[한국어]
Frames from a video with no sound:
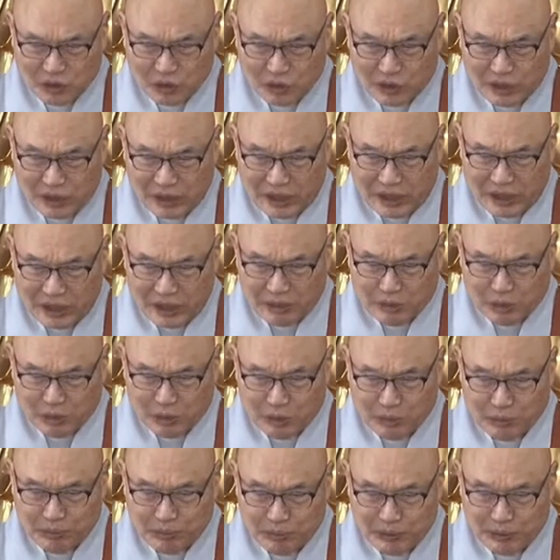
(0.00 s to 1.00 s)
중해
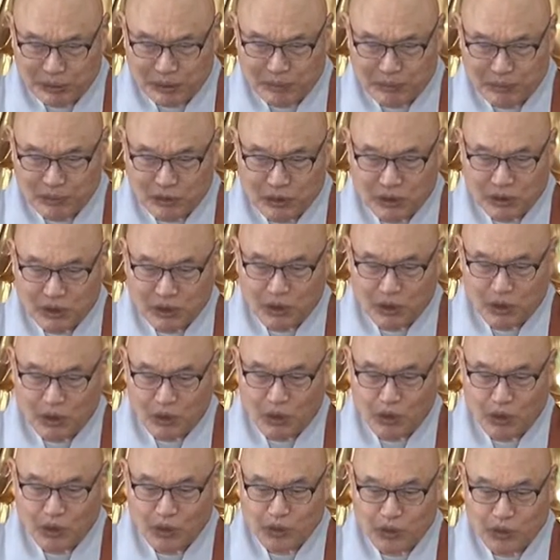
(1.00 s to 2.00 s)
문법
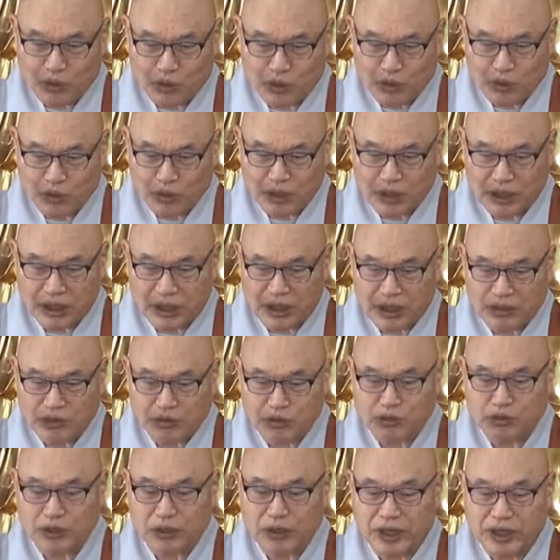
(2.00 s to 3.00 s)

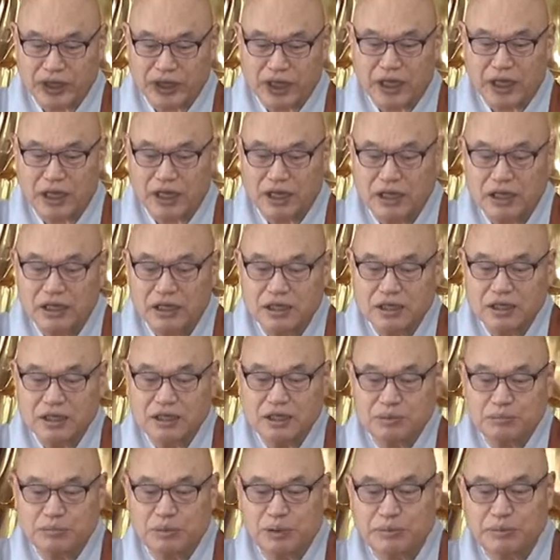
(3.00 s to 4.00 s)
공유로다 중해가
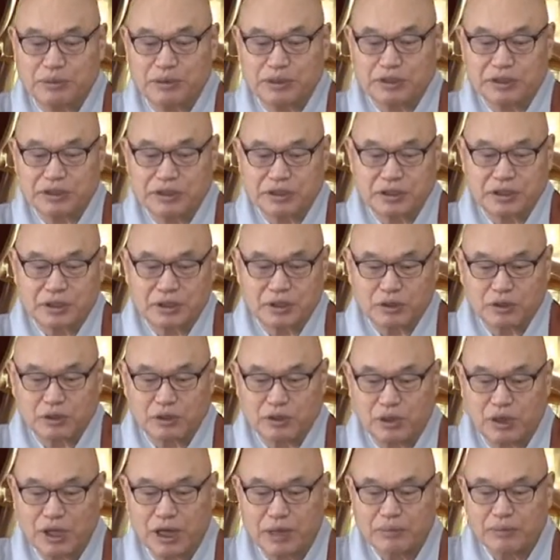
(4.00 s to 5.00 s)
법을
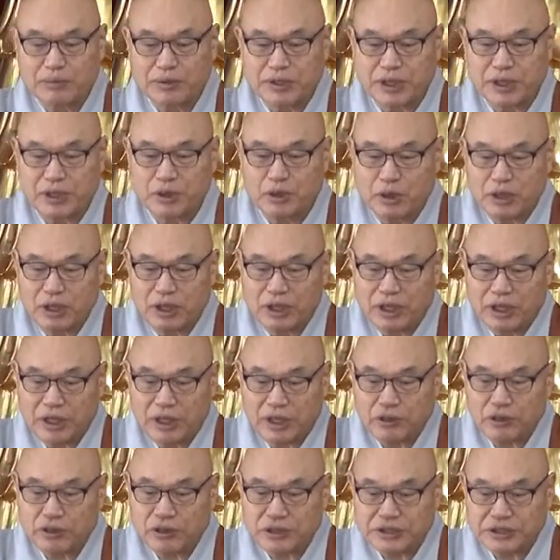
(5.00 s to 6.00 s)
들으려고 함께
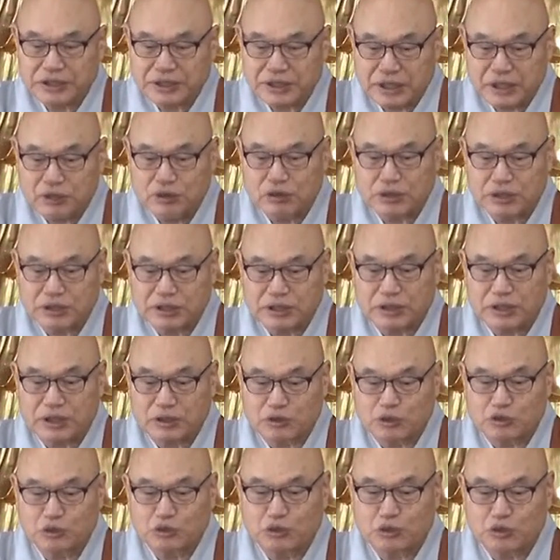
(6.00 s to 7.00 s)
애워싸고
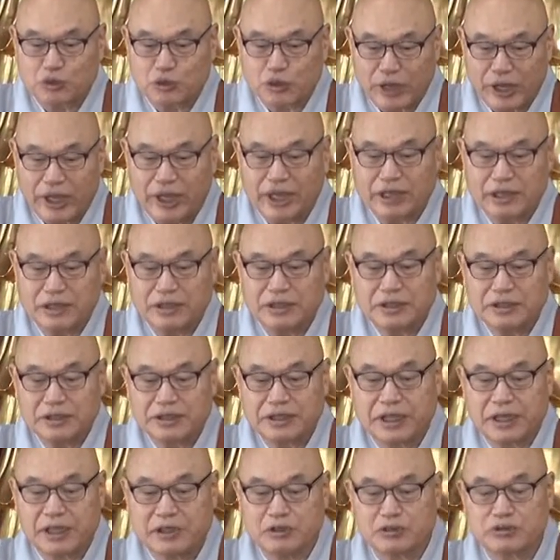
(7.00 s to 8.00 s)
있다. 중회
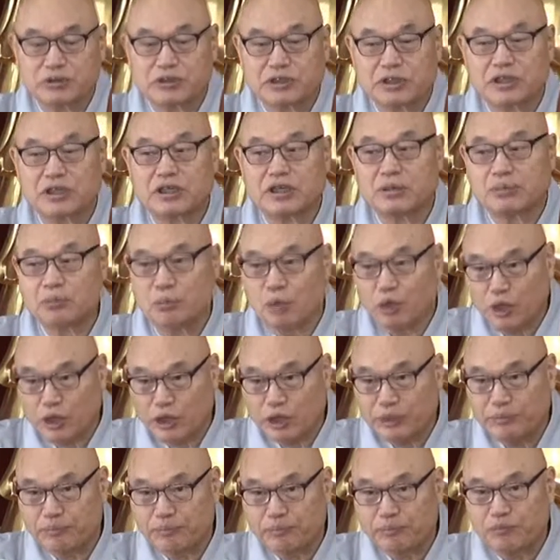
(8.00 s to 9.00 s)
대중들의
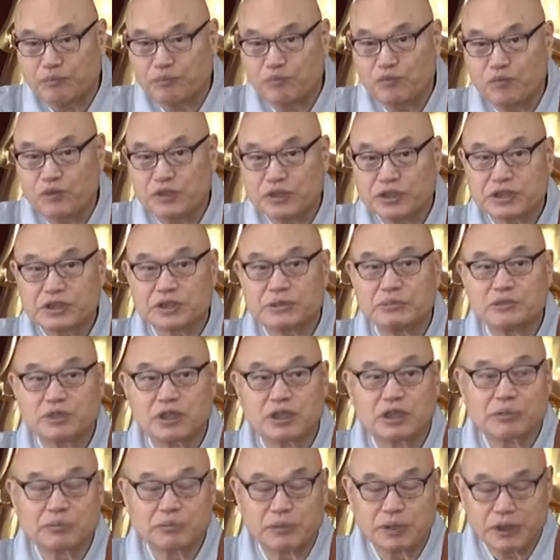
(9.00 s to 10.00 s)
모임 지금
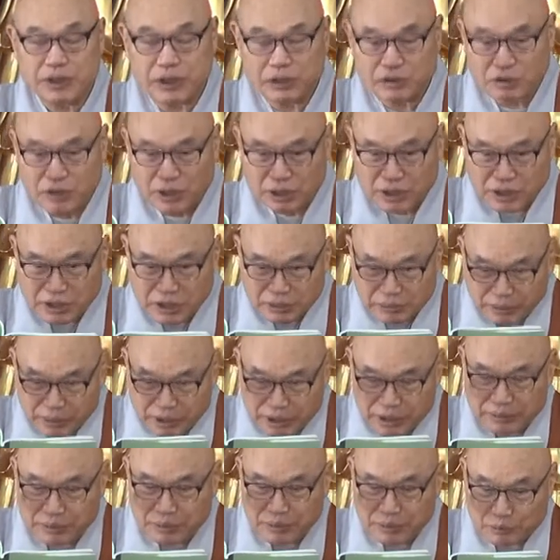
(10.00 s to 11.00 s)
여기만 해도 한
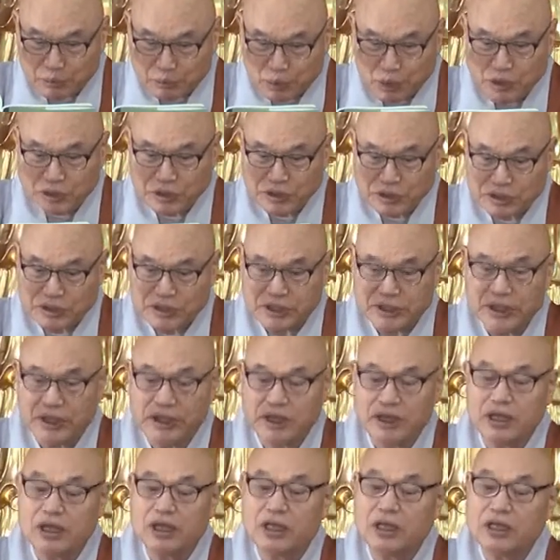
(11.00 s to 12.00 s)
200여 명
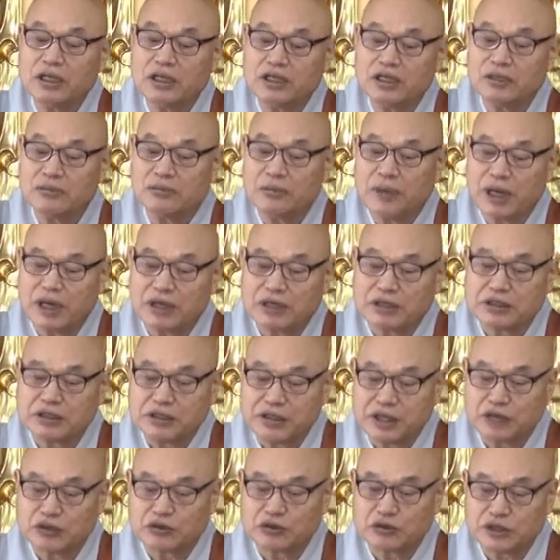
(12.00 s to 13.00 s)
모였는데 이
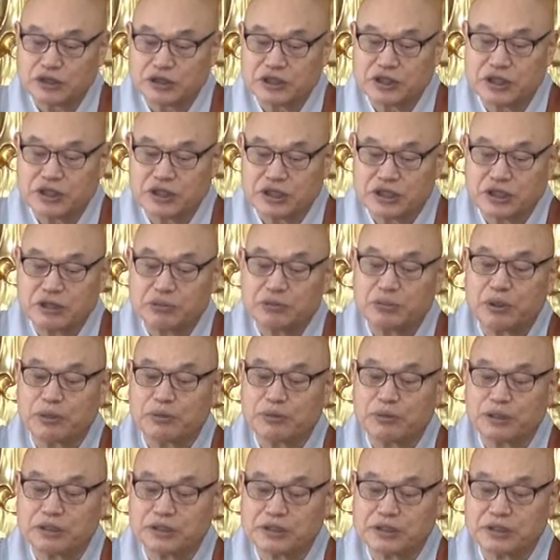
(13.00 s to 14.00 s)
많은 대중들이
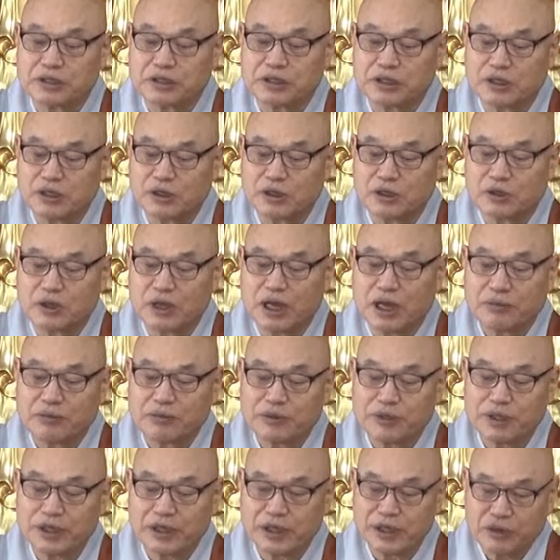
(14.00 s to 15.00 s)
법을 들으려고
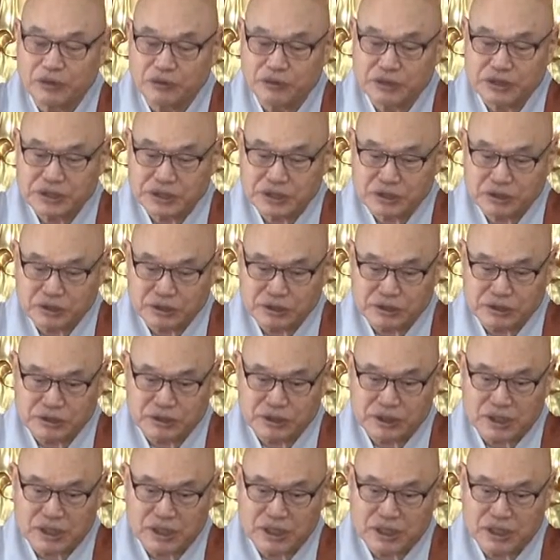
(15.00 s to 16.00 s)
함께 애워싸고
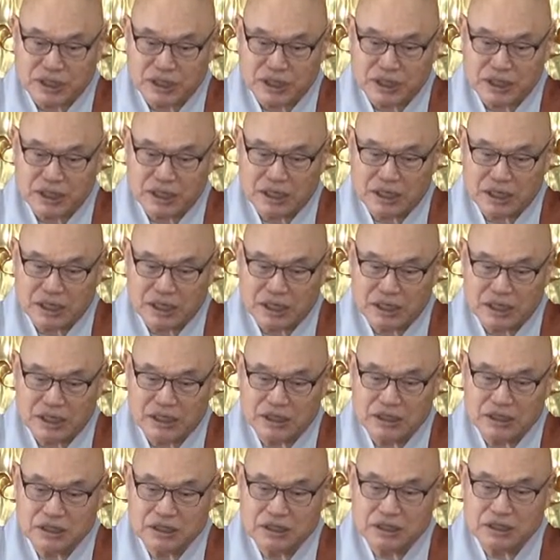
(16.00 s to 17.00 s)
있더라.
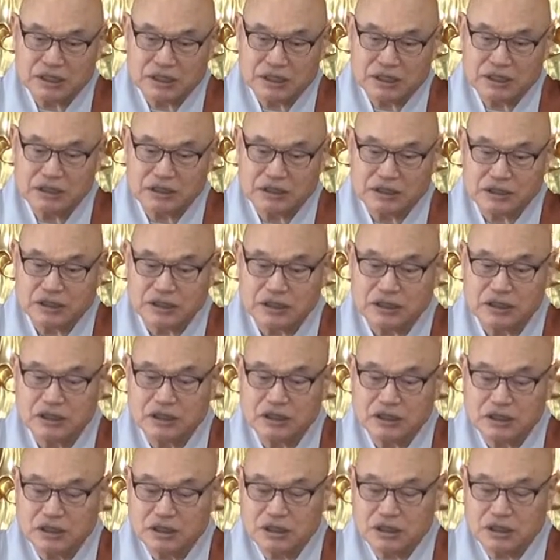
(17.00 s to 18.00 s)
이제
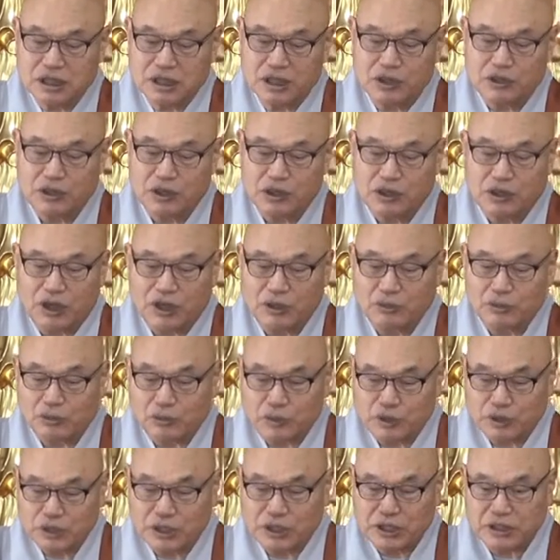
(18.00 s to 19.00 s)

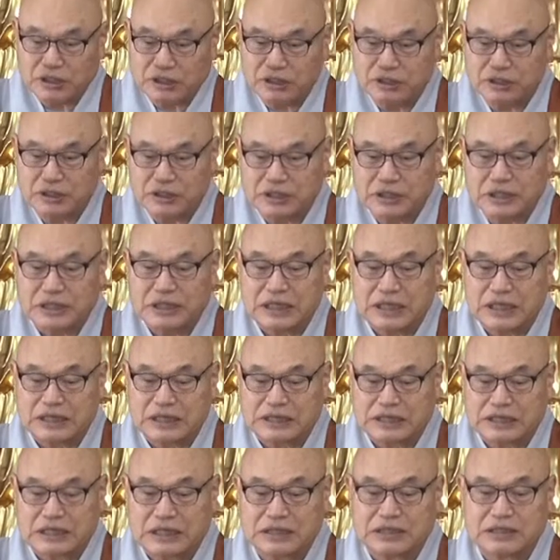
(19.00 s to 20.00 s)
해월광 보살은
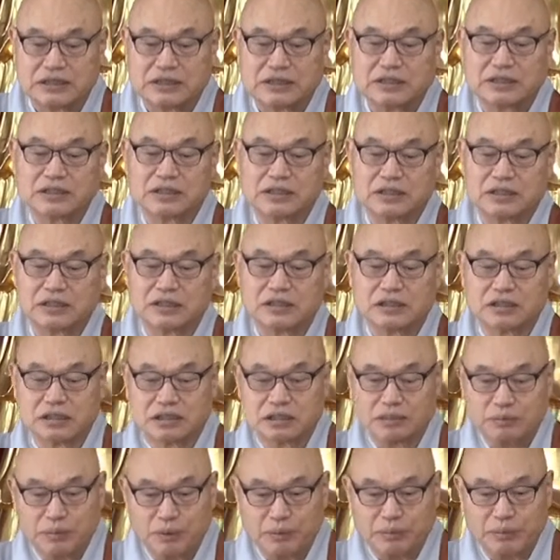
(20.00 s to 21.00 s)
이러한 사실을 저
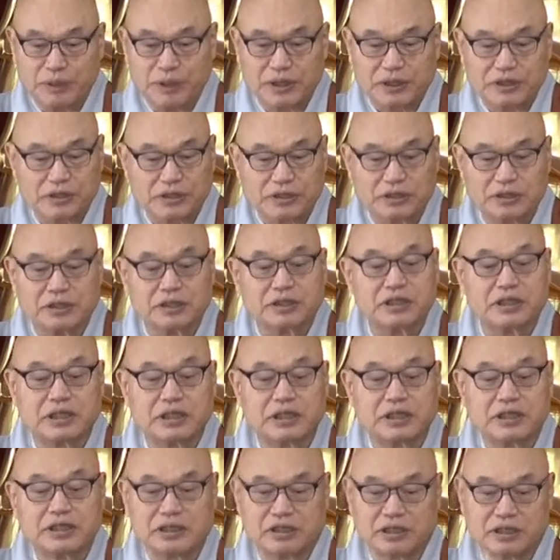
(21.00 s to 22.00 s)
이 법회에서
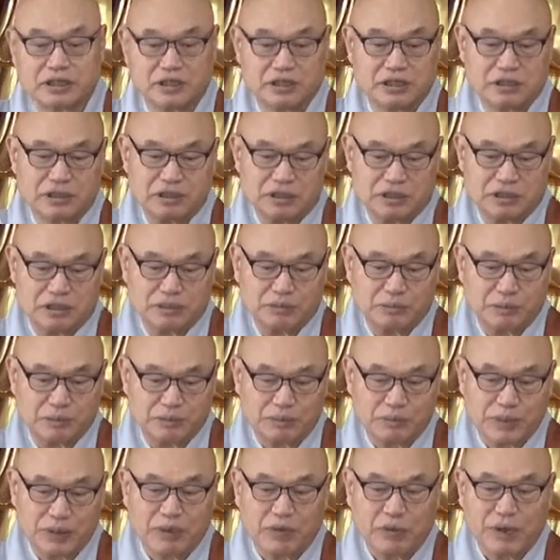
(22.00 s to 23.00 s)
느끼는 거야. 예,
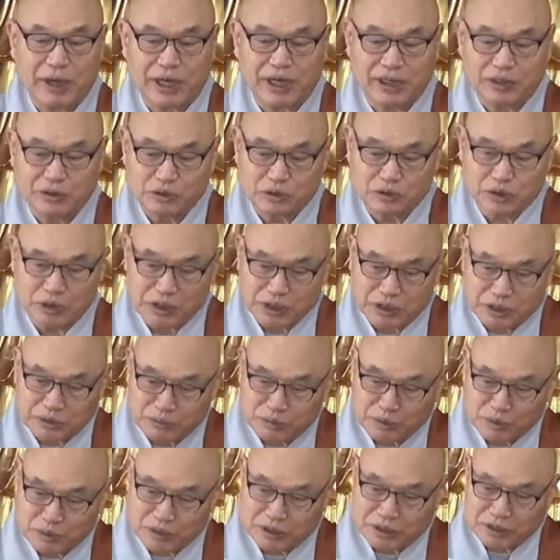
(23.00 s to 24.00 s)
법회에 와가지고
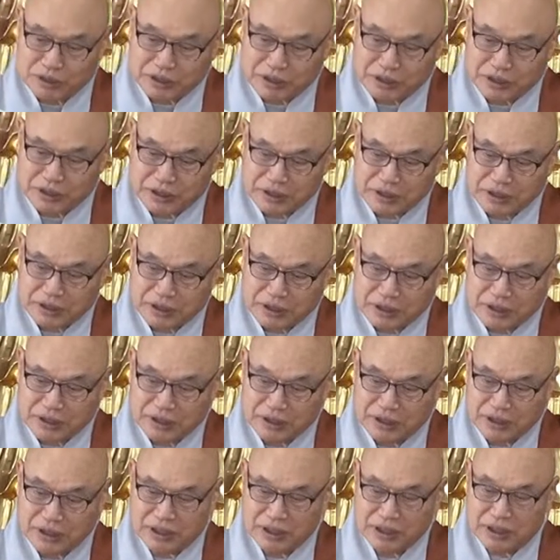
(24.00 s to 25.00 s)
이것부터 느끼는 거라.
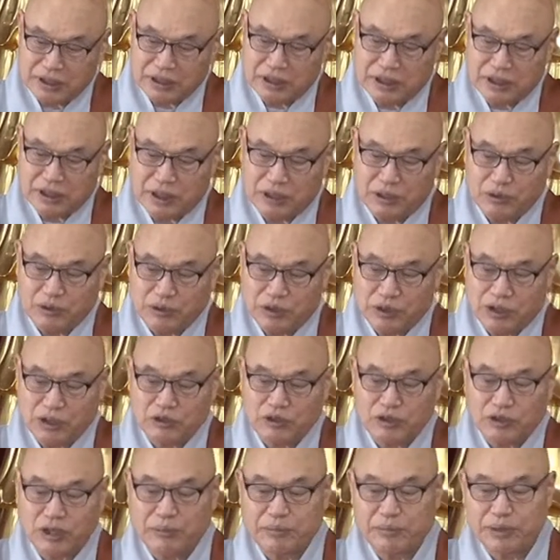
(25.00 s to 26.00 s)

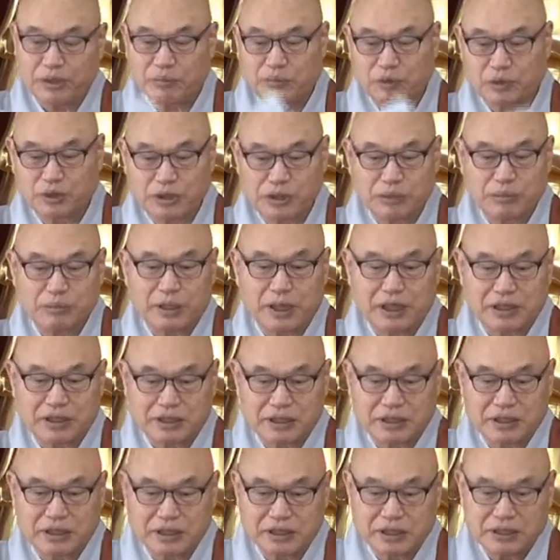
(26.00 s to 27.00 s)
해월광 대명 보살
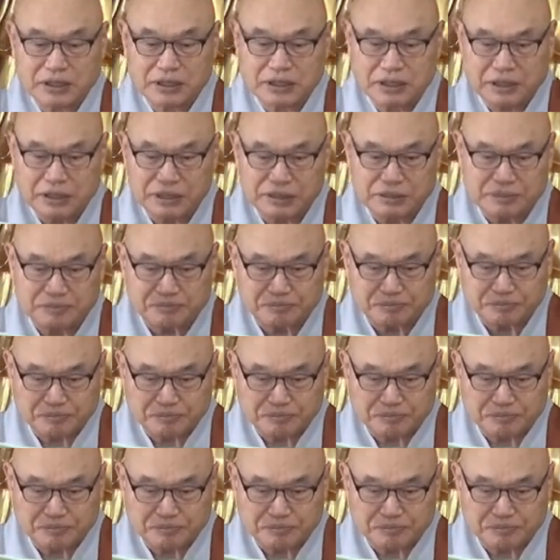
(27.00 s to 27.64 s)
마하살이. 예.